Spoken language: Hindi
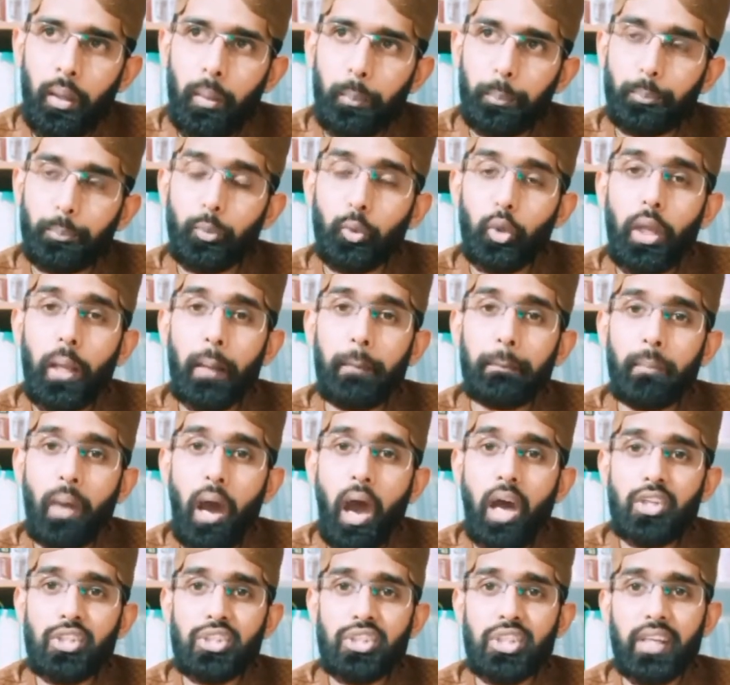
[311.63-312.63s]
पूरे
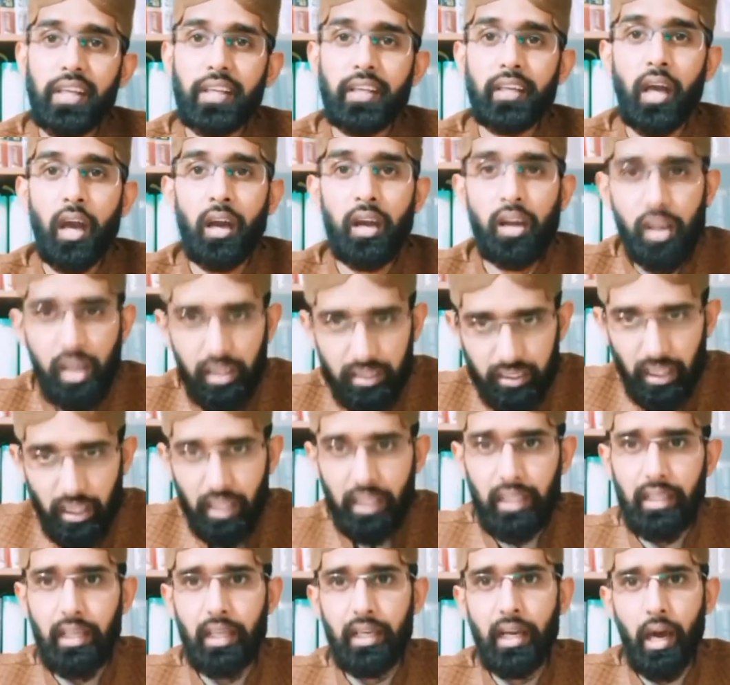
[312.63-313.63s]
माशरे का
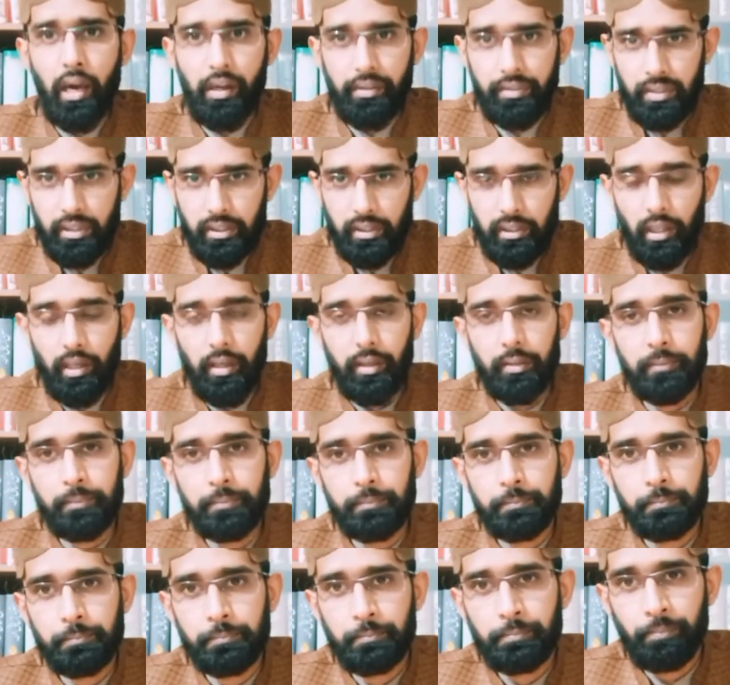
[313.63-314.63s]
कत्ल करार दिया
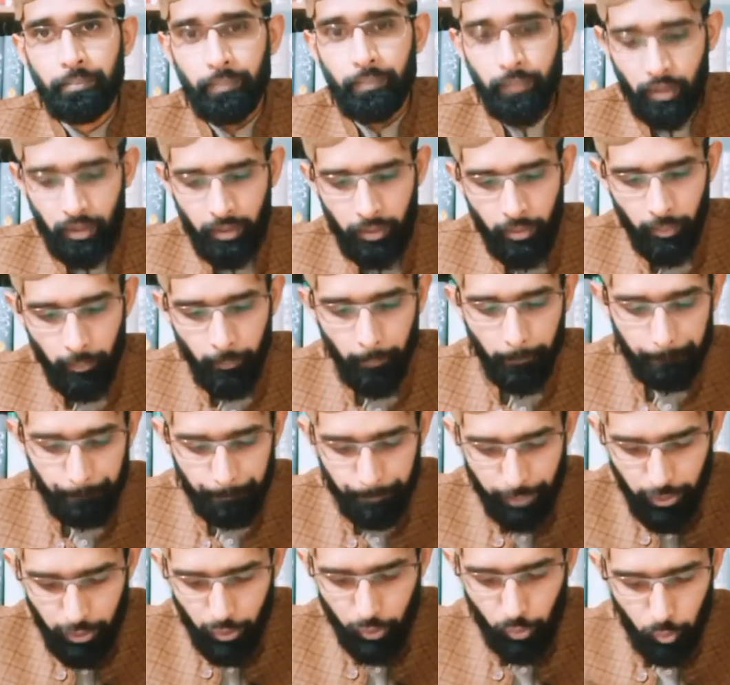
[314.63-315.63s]

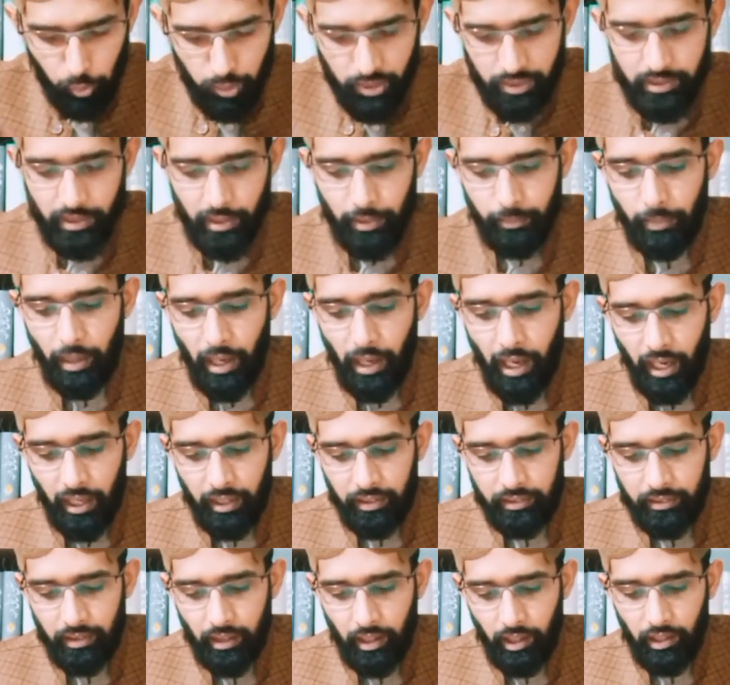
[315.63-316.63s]
फिर उसके
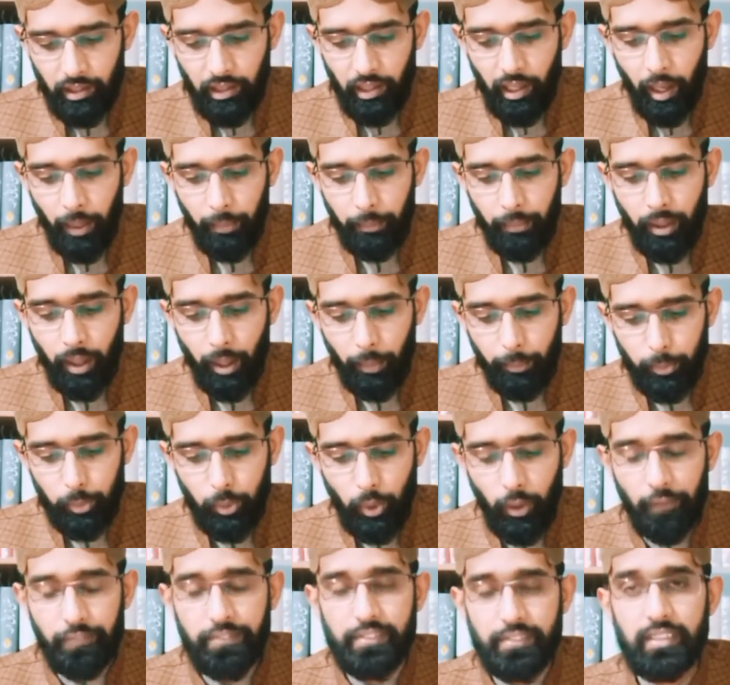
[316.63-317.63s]
बाद अलामा अबू
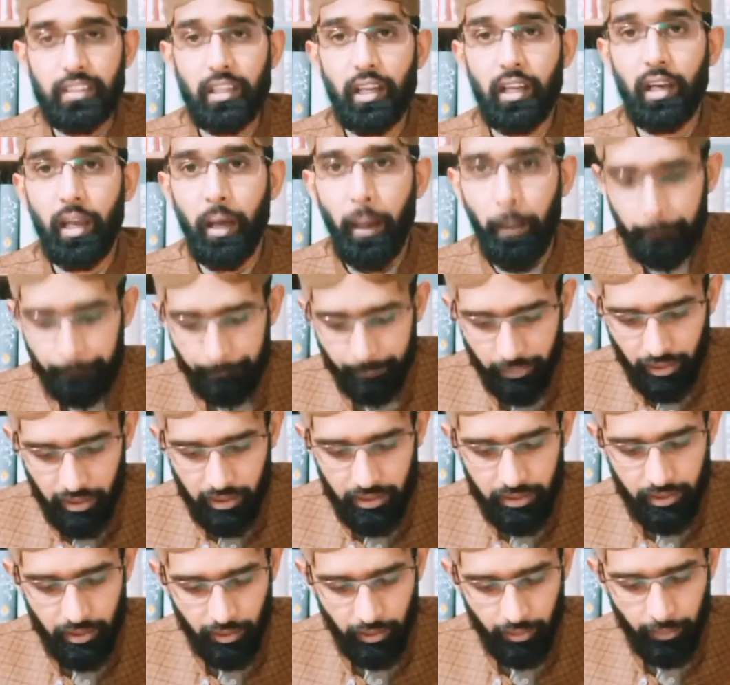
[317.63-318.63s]
हफ्स
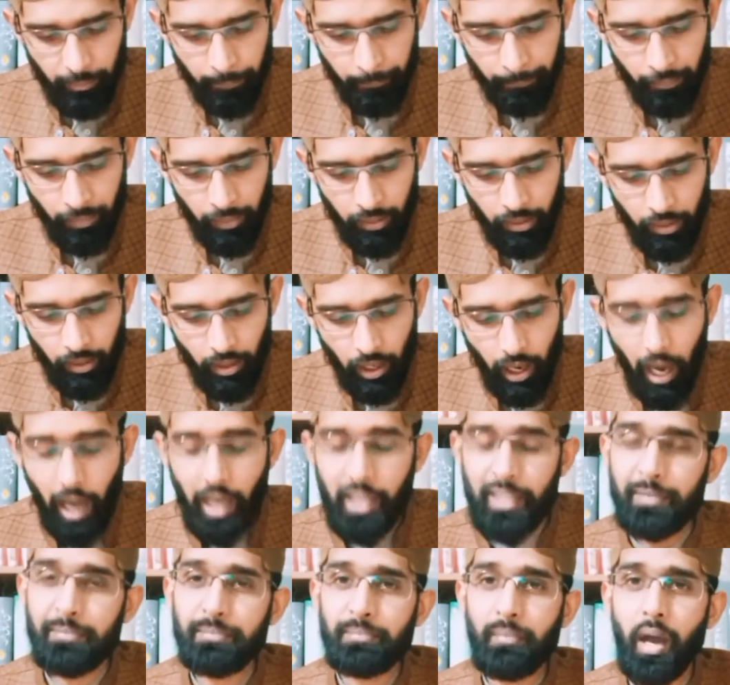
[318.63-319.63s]
अलहम्बली ने
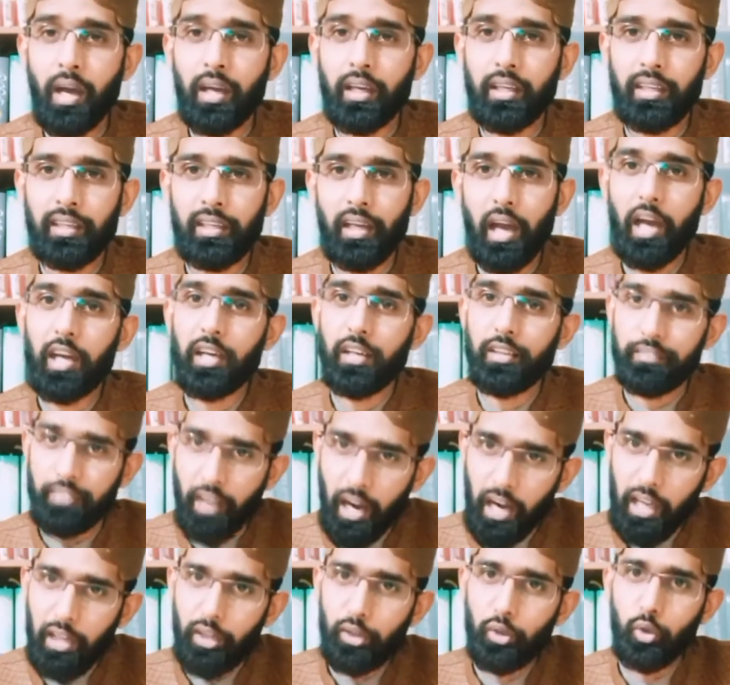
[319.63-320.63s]
आइमा के
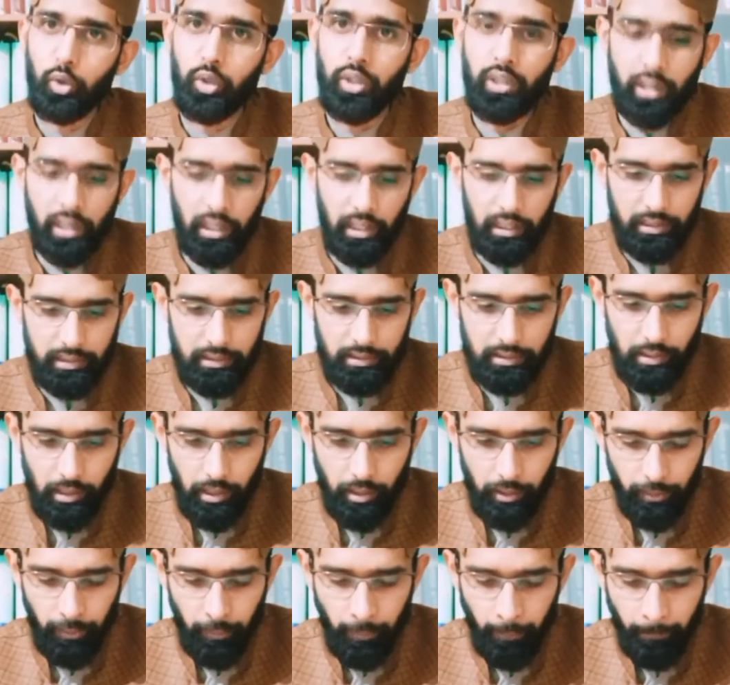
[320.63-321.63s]
अकवाल को नकल किया है